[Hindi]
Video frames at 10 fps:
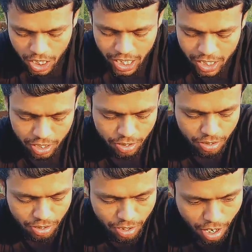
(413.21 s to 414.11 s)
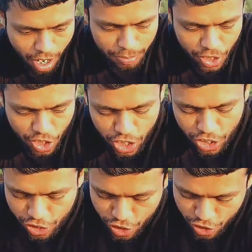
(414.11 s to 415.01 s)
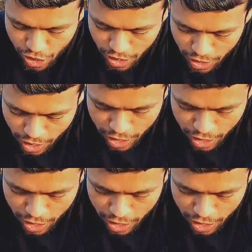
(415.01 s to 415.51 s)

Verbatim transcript: गाइस अब इसकी कंडीशन देखते